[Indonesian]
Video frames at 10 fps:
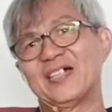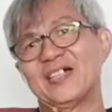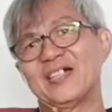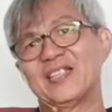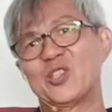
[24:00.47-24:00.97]

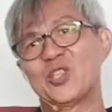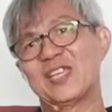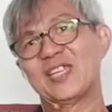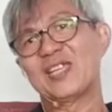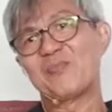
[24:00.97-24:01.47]
jika
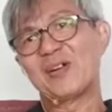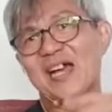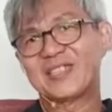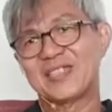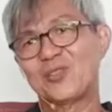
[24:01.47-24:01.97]
kita
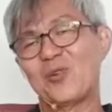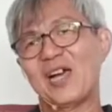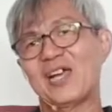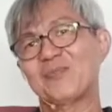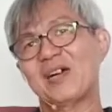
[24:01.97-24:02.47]
mengasihi
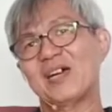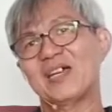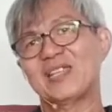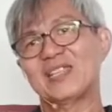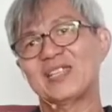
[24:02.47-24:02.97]
Tuhan, maka
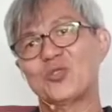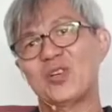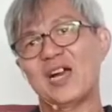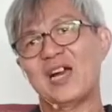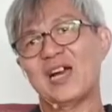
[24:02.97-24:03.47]
kita
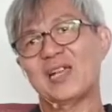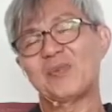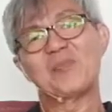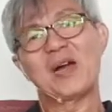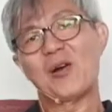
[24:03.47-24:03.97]
juga akan
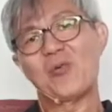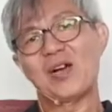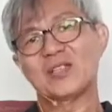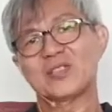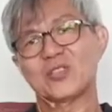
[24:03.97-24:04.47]

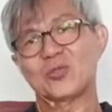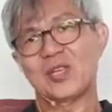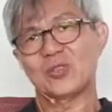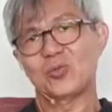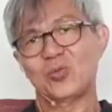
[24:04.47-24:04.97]
membawa
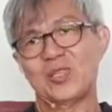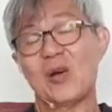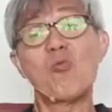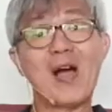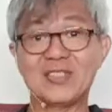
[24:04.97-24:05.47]
sesuatu yang
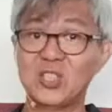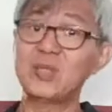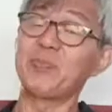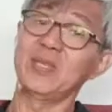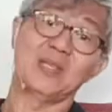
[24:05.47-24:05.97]

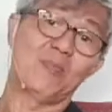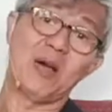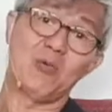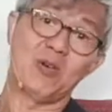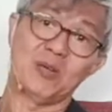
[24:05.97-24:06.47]
wajib kita
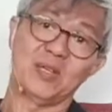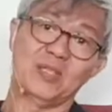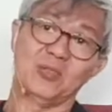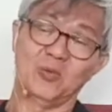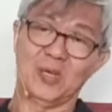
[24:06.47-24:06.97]
bawa kepada
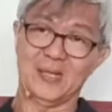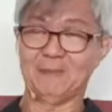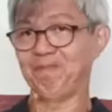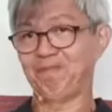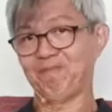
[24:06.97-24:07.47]
Tuhan.
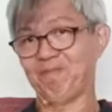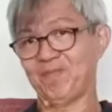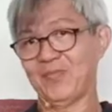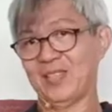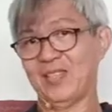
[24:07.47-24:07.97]

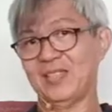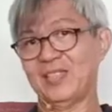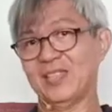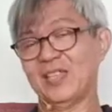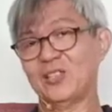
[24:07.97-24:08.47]
Dan
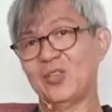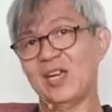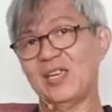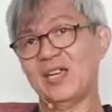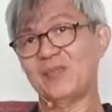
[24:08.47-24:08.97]
kita juga
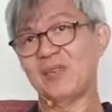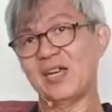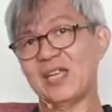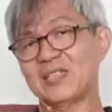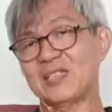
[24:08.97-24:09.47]
yang
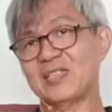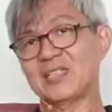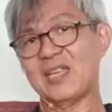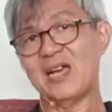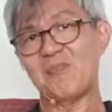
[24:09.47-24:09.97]
mengasihi
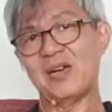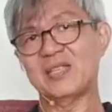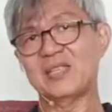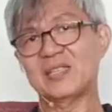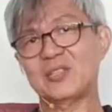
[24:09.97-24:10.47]
sesama,
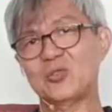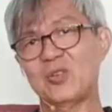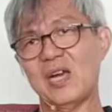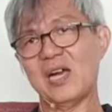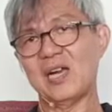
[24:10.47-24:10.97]
kita
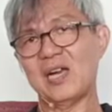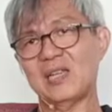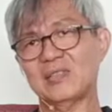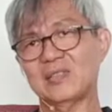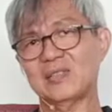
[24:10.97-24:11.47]
juga
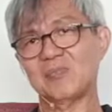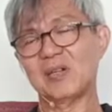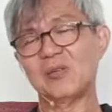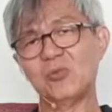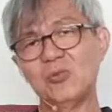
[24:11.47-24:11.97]
akan
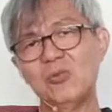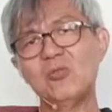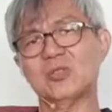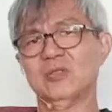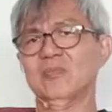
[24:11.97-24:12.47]

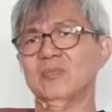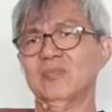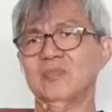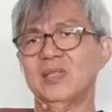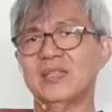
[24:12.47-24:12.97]
mengulur
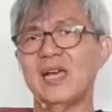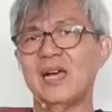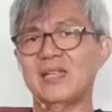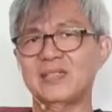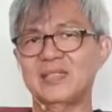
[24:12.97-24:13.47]
ya
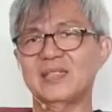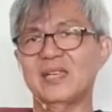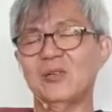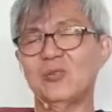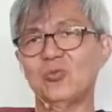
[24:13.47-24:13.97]
tangan
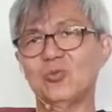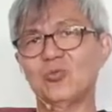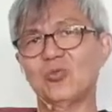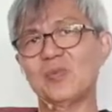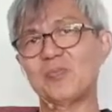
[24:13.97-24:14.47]
kita
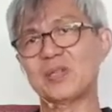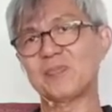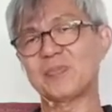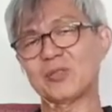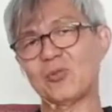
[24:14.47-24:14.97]
untuk memberi
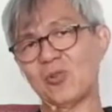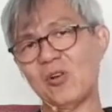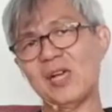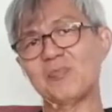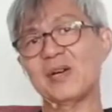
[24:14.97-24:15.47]

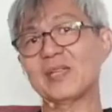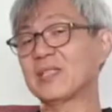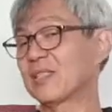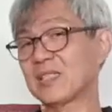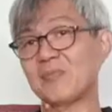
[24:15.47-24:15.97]
pertolongan bagi
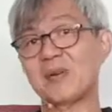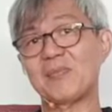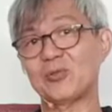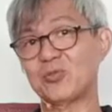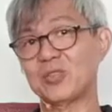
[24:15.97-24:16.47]
sesama
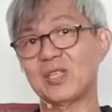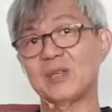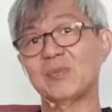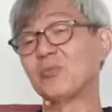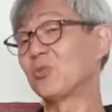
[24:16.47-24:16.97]
manusia yang
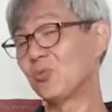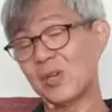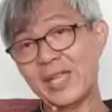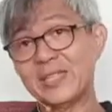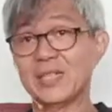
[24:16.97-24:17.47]

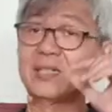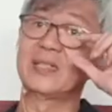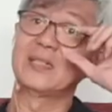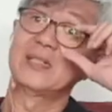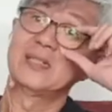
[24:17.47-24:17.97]
membutuhkannya.
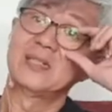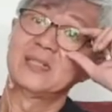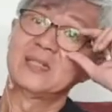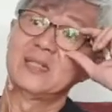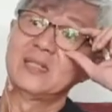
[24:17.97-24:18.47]

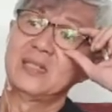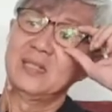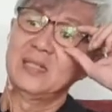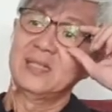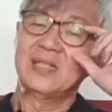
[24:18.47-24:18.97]

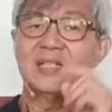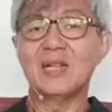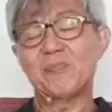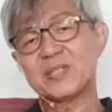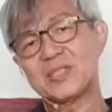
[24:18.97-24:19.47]
Nah di dalam
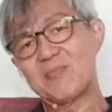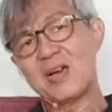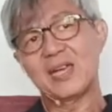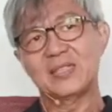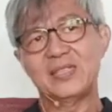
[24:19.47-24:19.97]

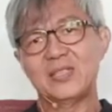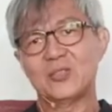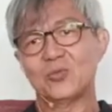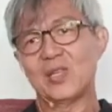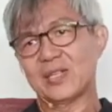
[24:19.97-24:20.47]
persembahan ini
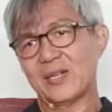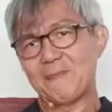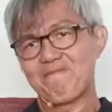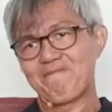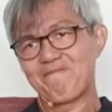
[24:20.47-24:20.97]
saudara
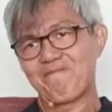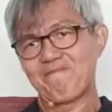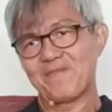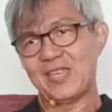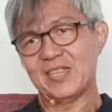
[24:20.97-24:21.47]

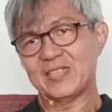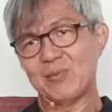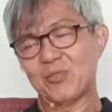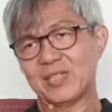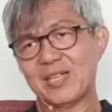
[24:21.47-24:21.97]
hmm, yang saya
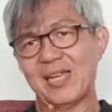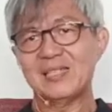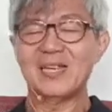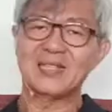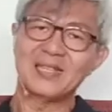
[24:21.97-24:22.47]
mau
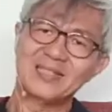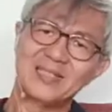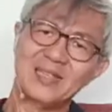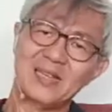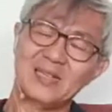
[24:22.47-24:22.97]
tekankan adalah